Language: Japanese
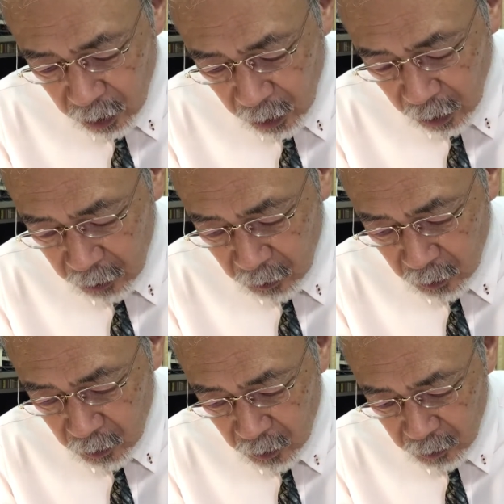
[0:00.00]
あの
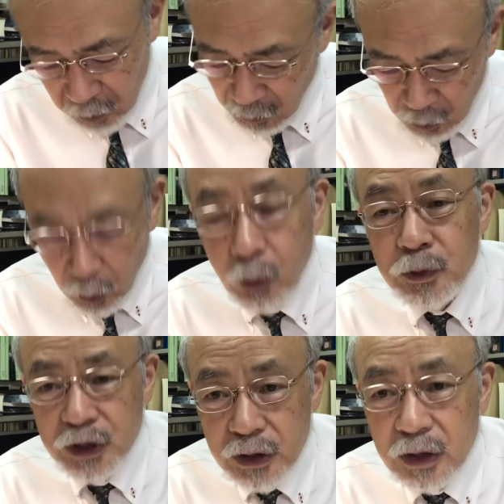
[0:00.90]
まあご
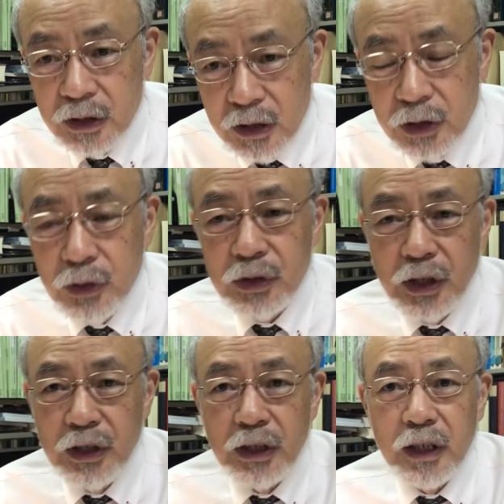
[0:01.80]
婦人ですね女
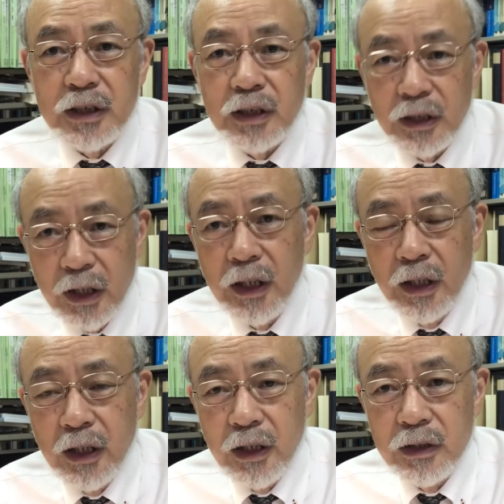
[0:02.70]
性に対してね
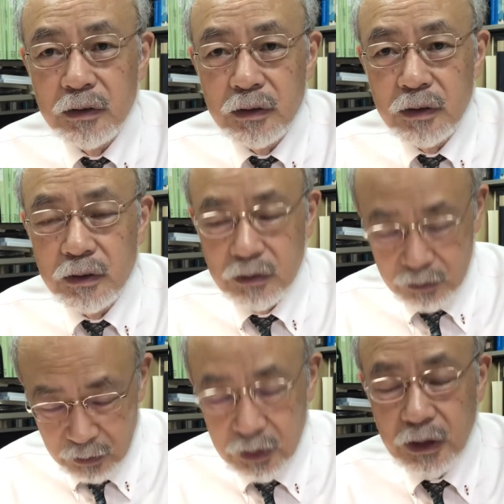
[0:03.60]
いう
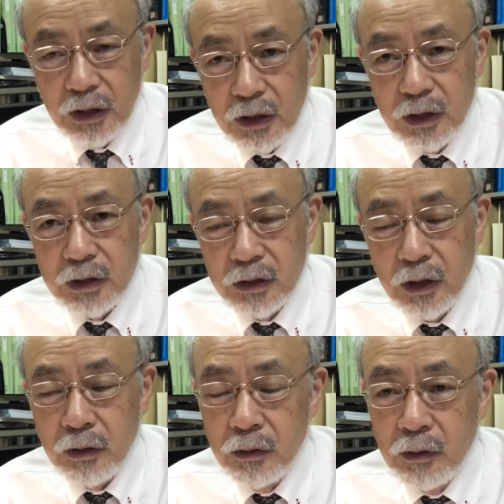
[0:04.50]
言い方です
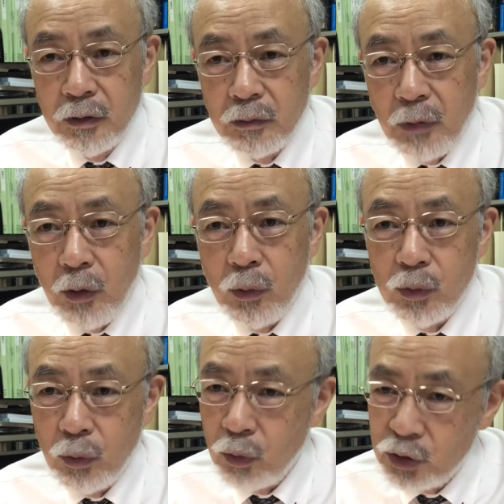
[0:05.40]
ねまあ
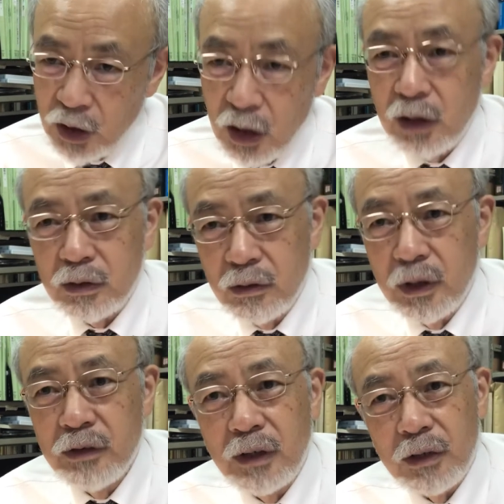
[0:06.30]
奥さんと
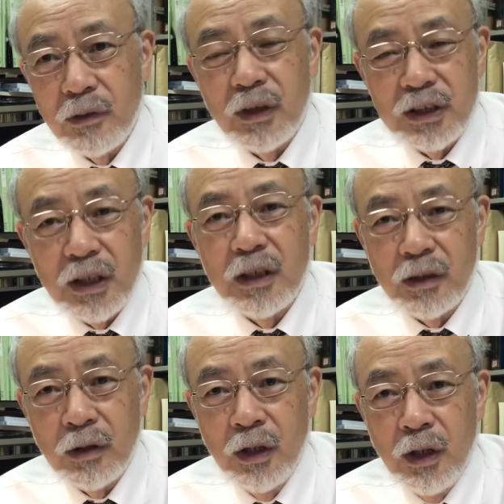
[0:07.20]
いうかどうか知らんけ
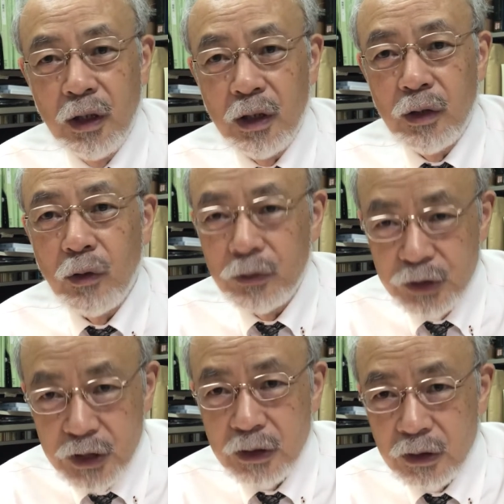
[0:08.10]
ど「えご婦
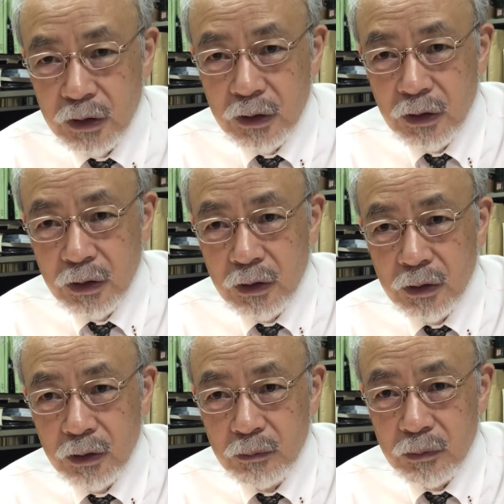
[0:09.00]
人」
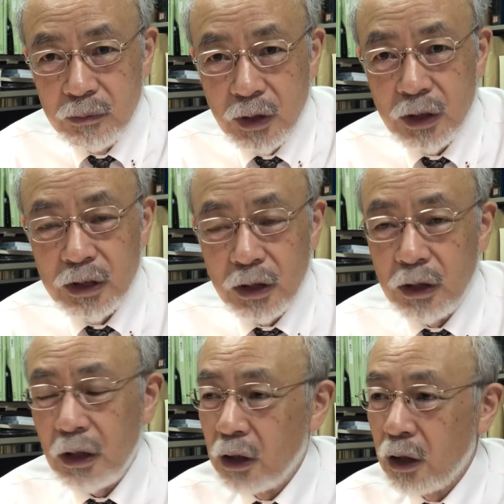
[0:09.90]
昔だっ
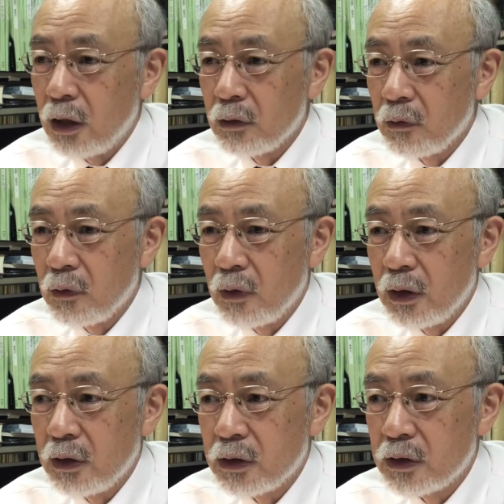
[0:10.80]
たらあのあ
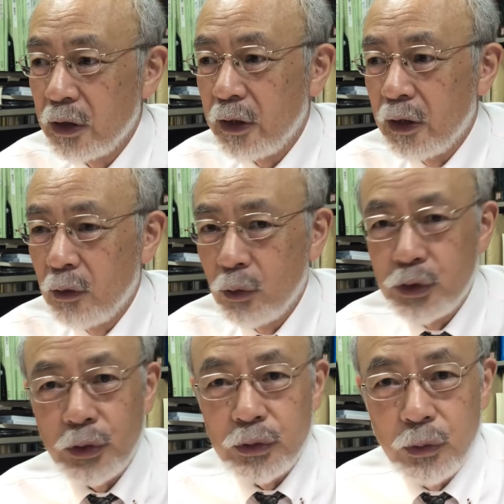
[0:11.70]
れですねお
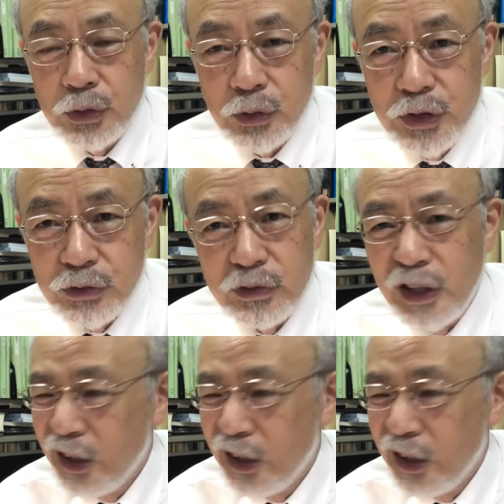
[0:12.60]
嬢お嬢中って